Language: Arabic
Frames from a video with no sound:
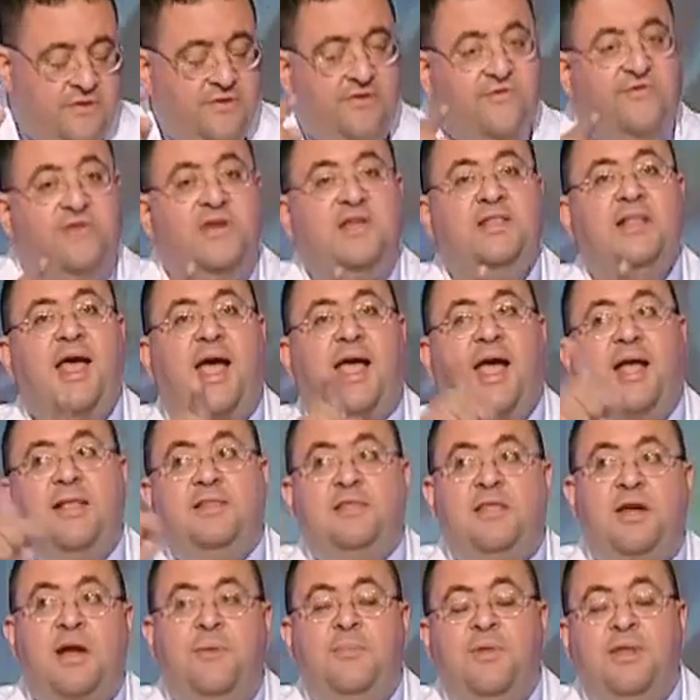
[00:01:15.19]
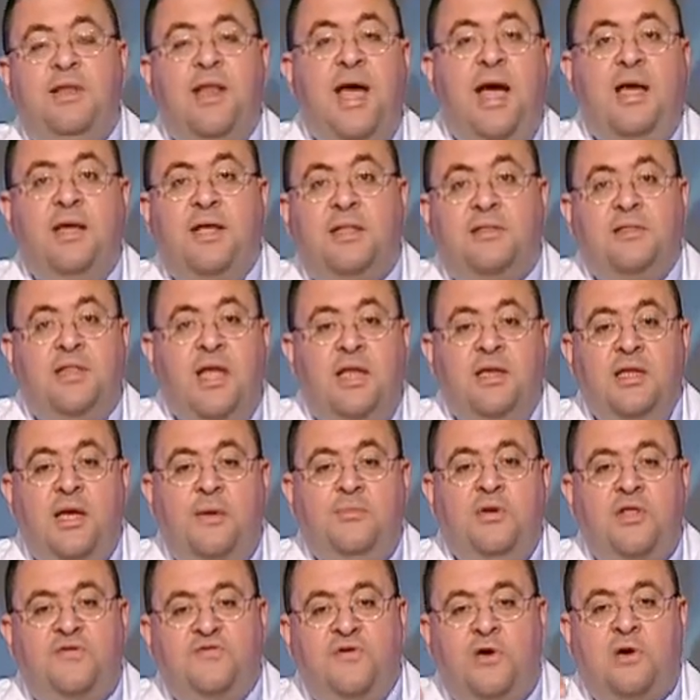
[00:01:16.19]
في دكاتره من الناحيه التانية
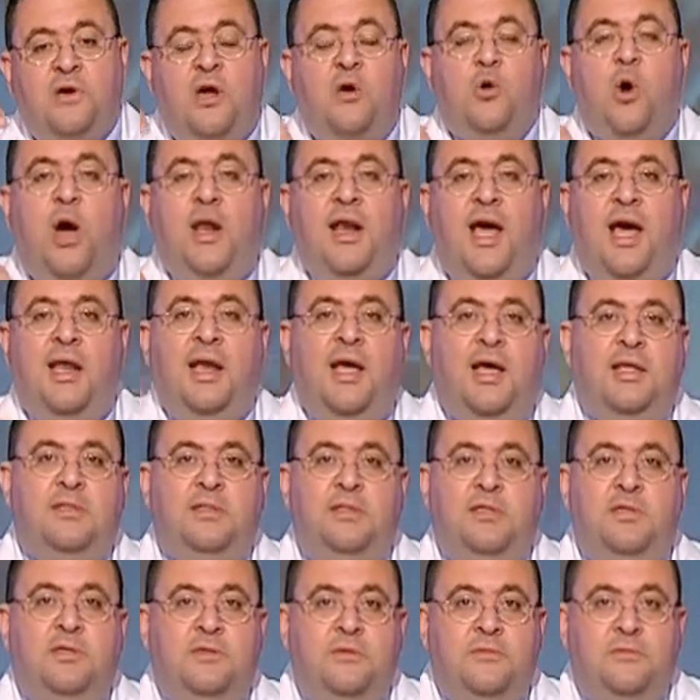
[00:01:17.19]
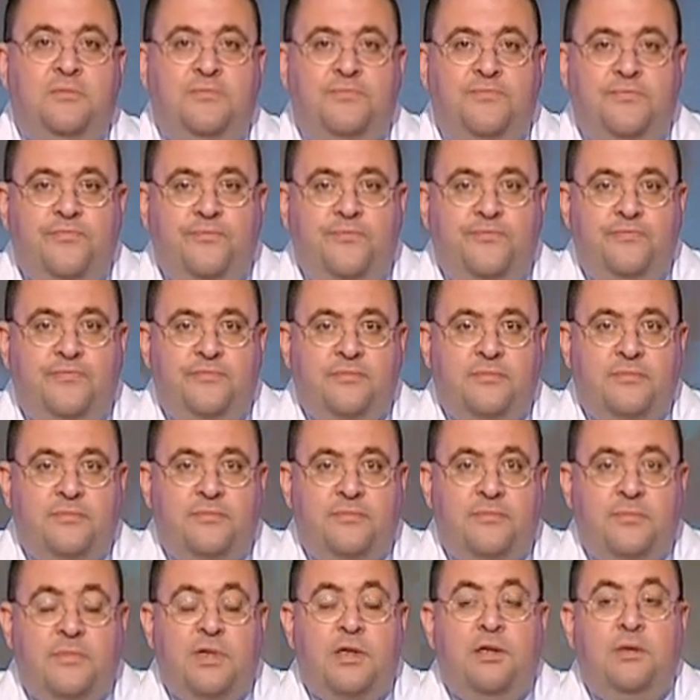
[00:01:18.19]
بيتفرجوا على الحلقات دي
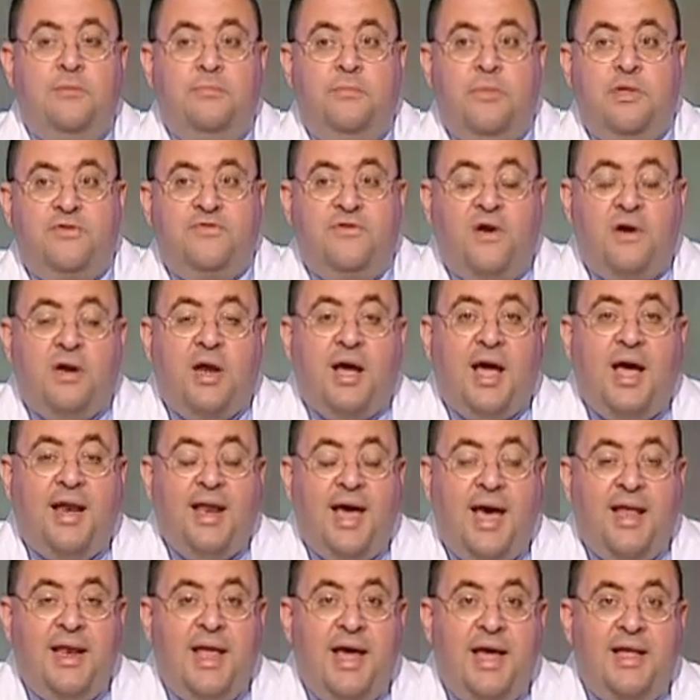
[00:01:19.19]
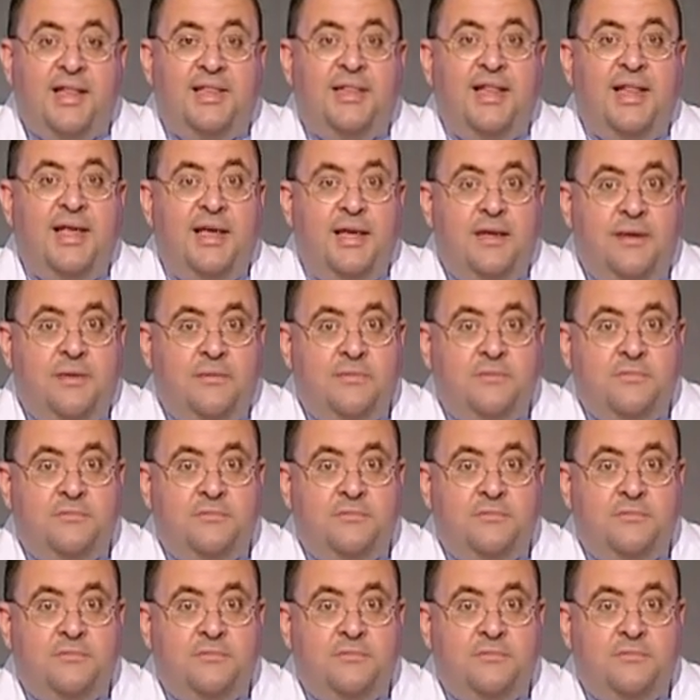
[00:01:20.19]
بيتفرج على الحلقات ليه